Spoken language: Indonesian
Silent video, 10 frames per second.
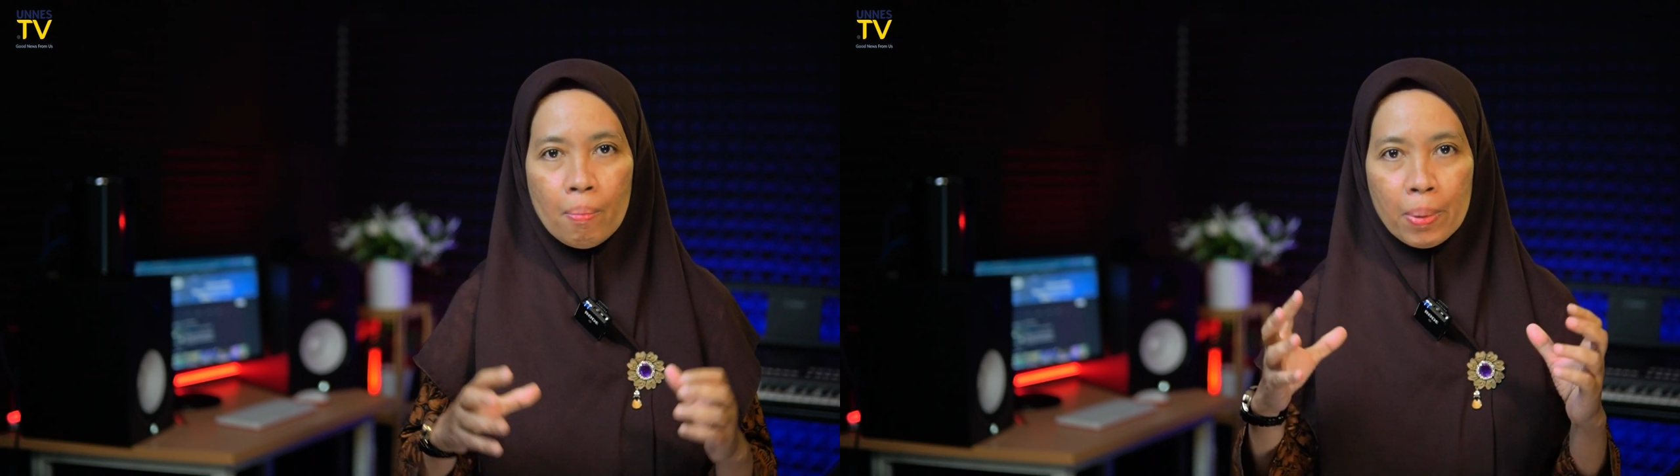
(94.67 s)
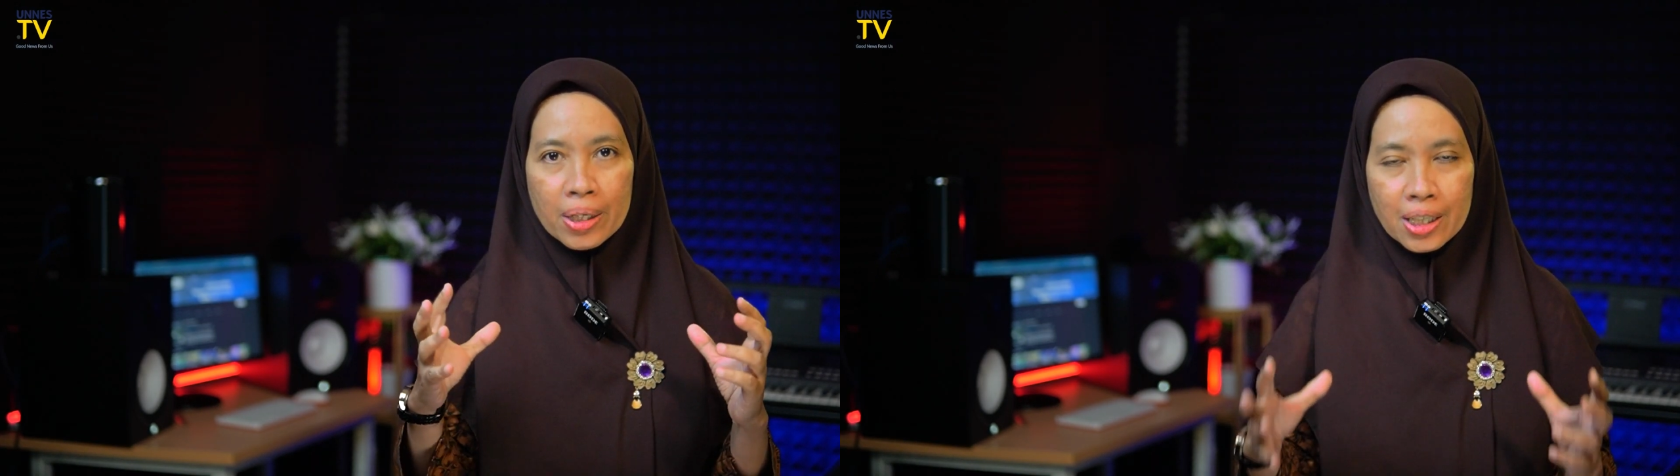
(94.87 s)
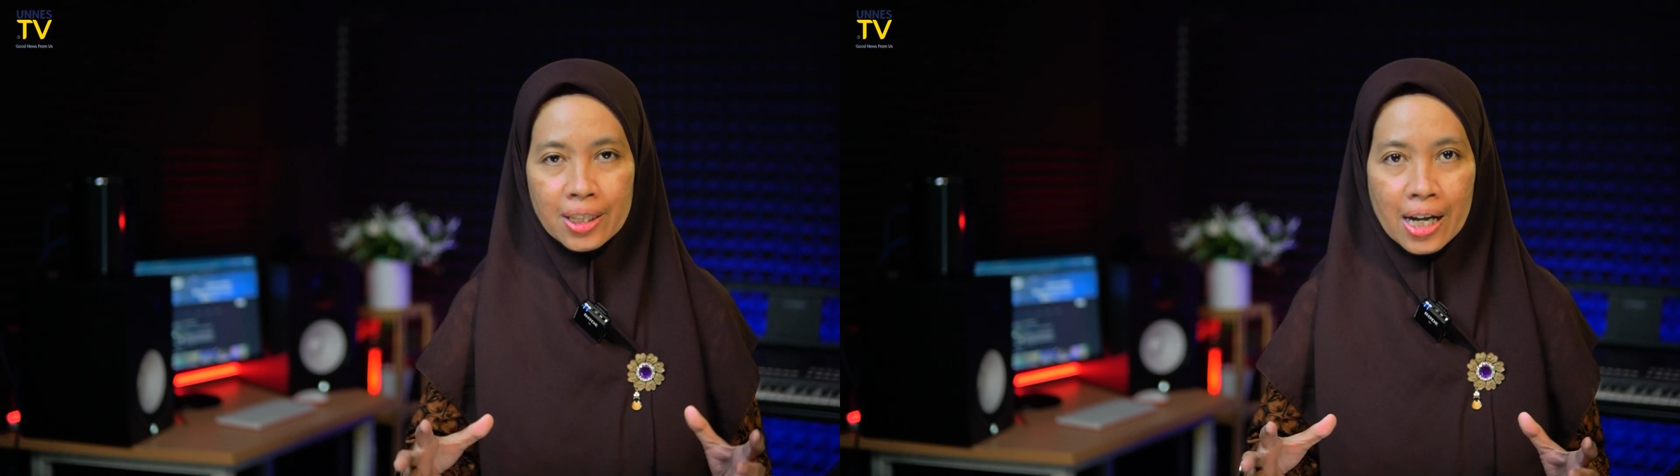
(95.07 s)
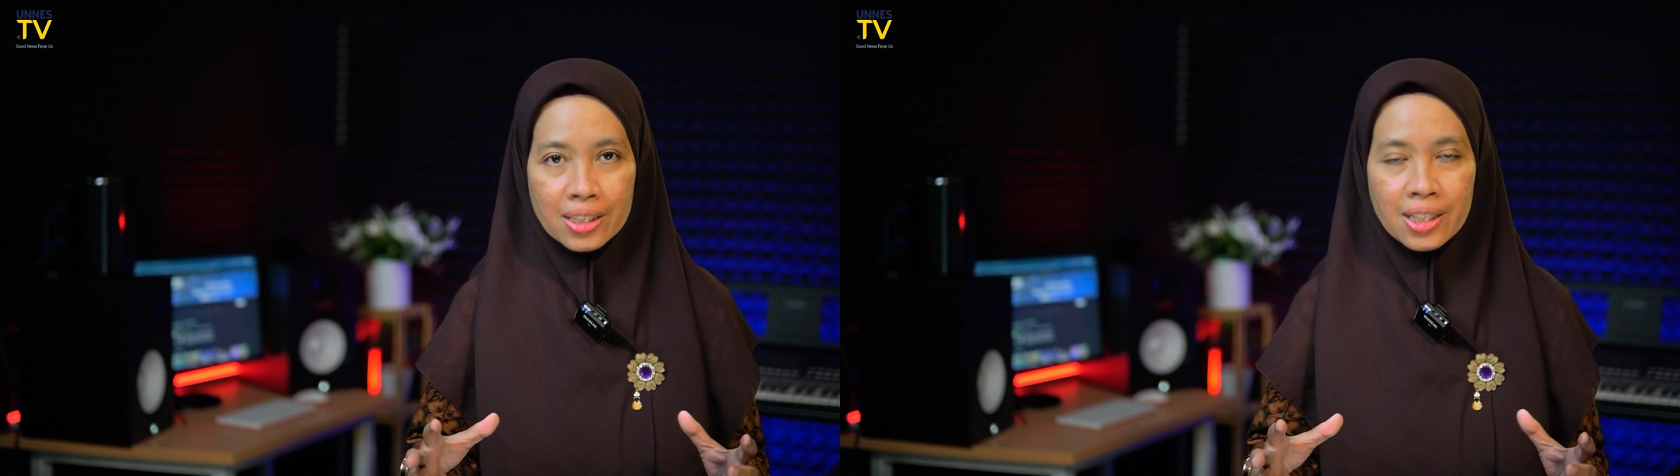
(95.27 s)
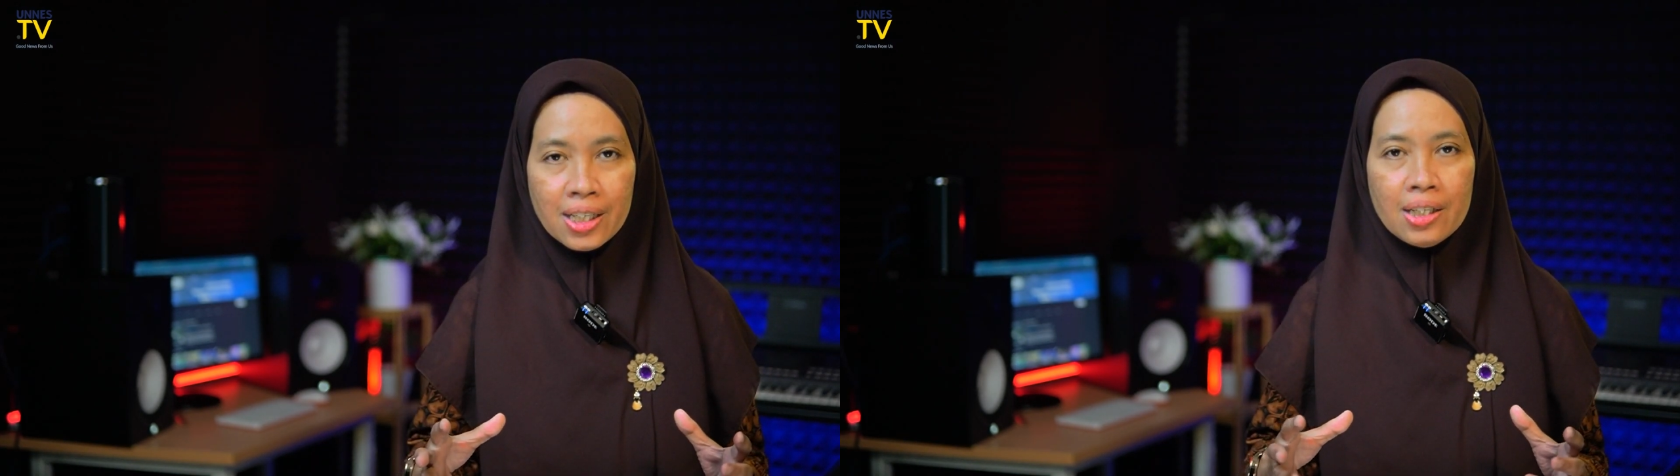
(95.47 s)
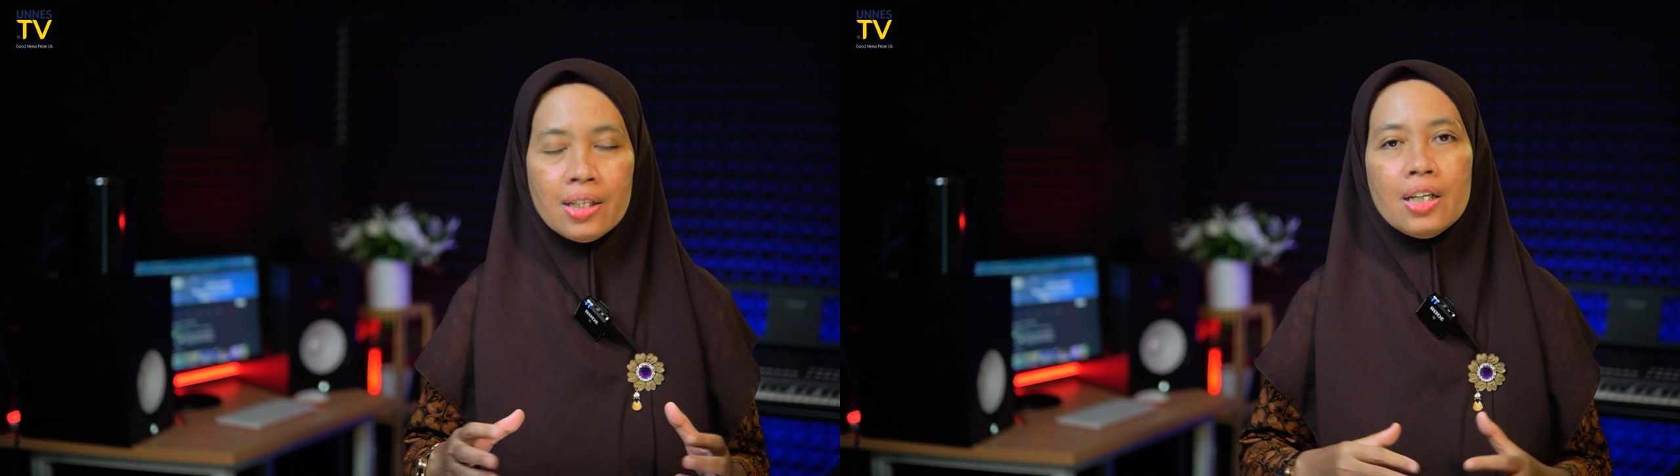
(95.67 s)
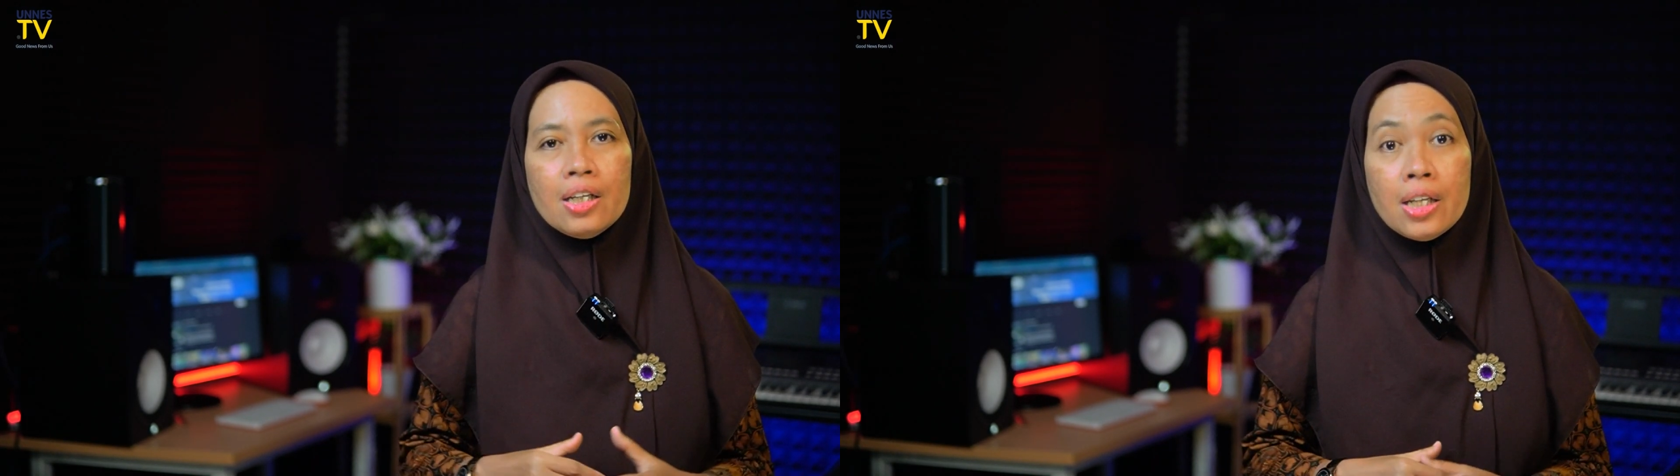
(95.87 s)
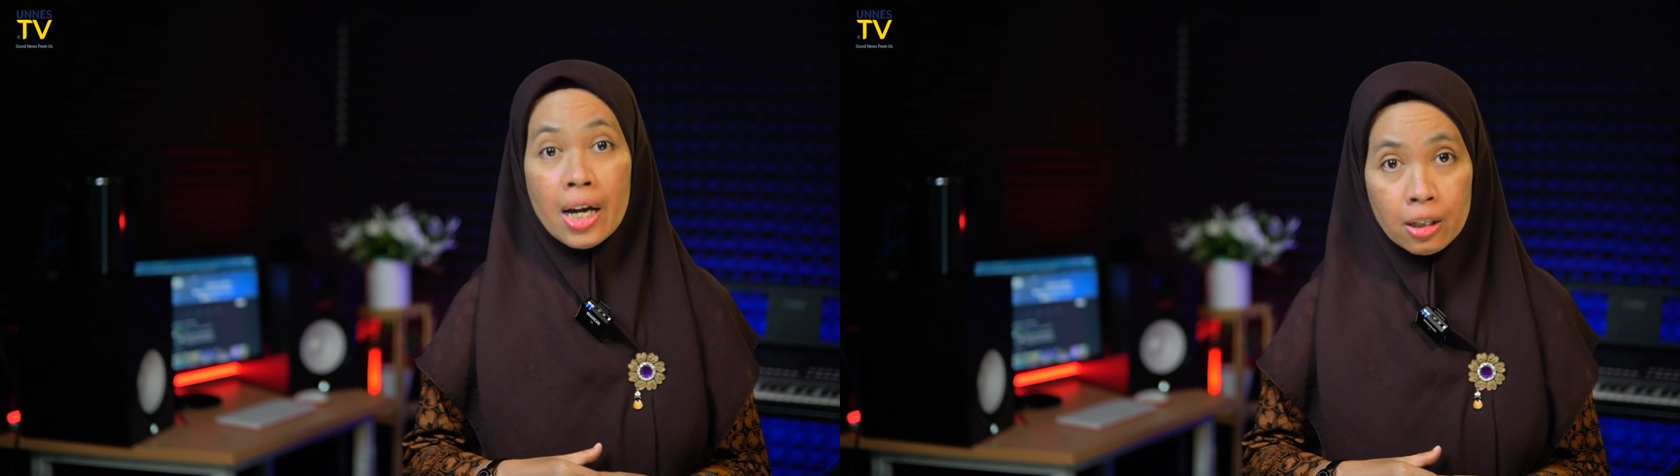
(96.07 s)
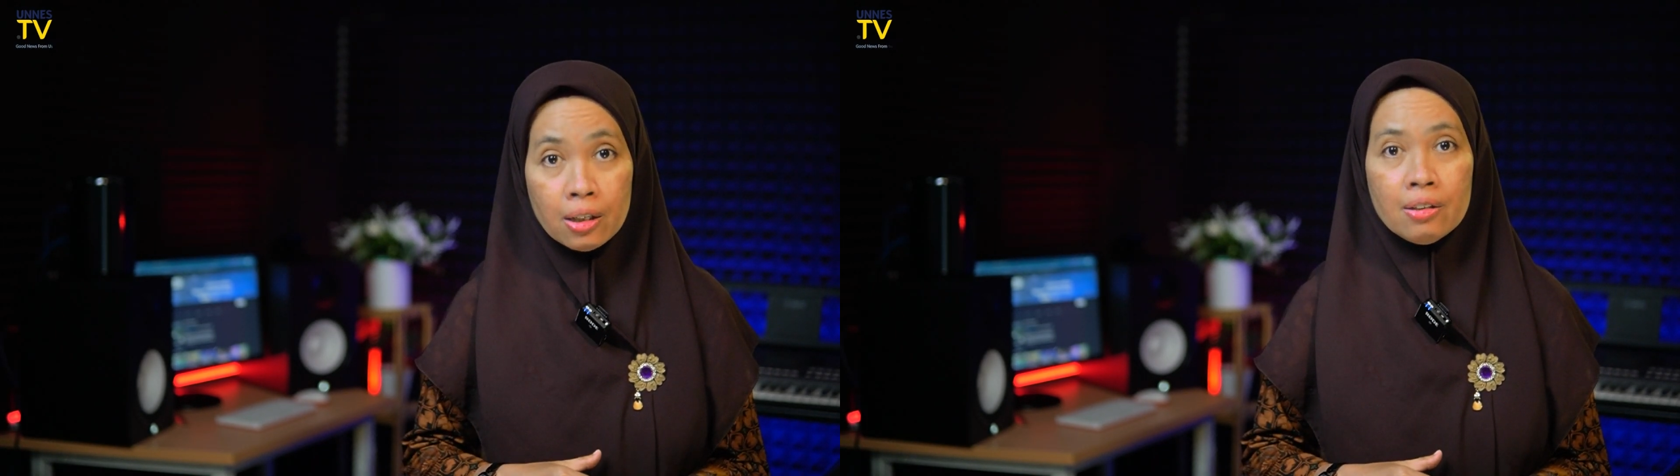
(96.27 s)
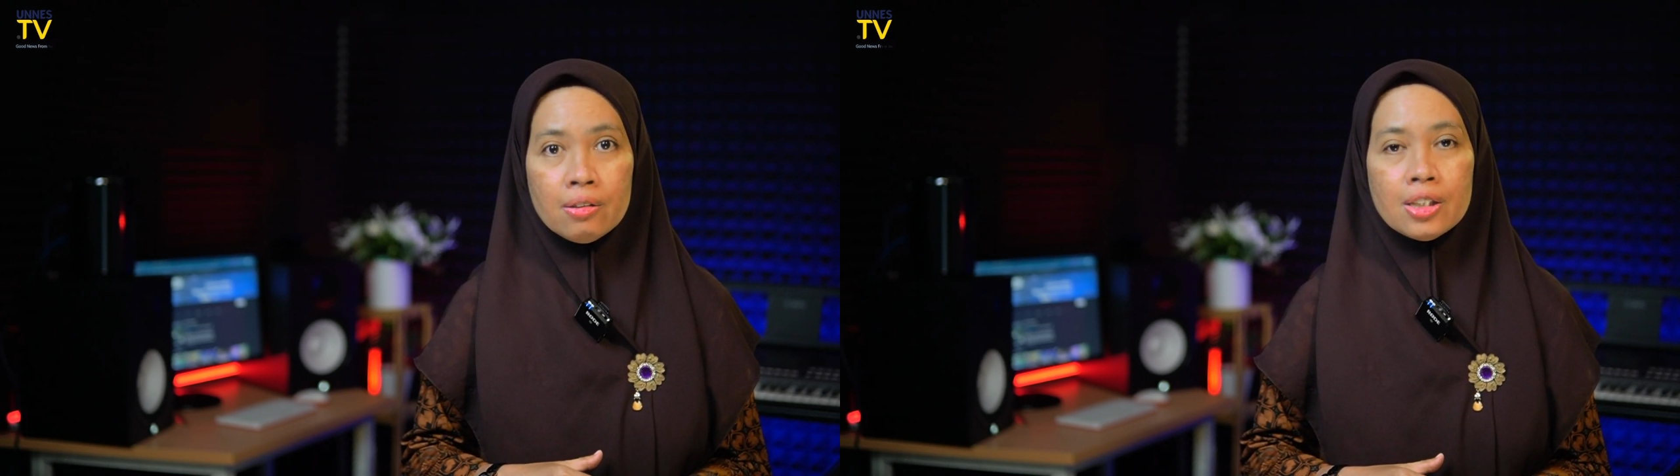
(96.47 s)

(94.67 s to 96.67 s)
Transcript: Presentasi dan